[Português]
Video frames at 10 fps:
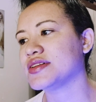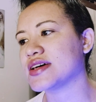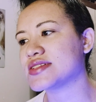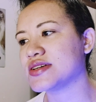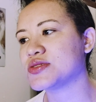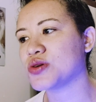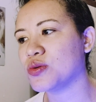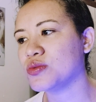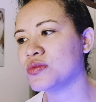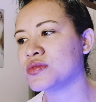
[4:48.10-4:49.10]
Tá sem
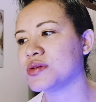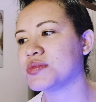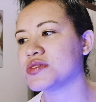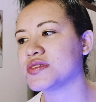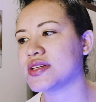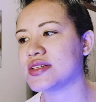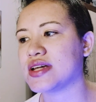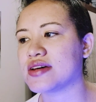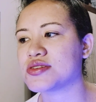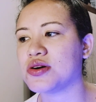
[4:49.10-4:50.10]
som, depois eu vou
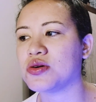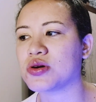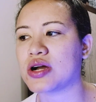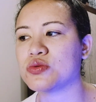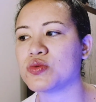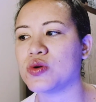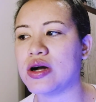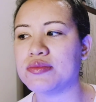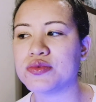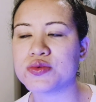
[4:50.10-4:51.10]
tentar só colocar
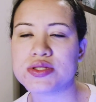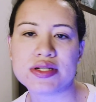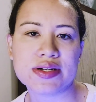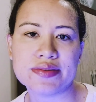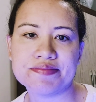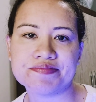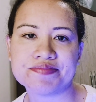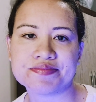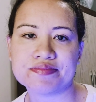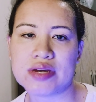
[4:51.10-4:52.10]
a música,
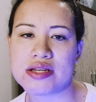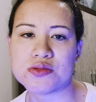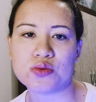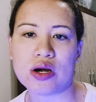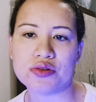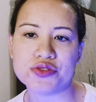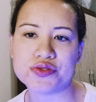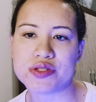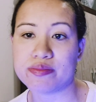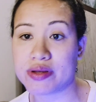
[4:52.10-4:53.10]
mas o áudio
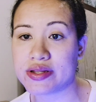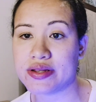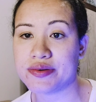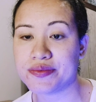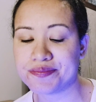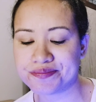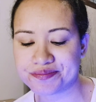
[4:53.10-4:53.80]
se perdeu.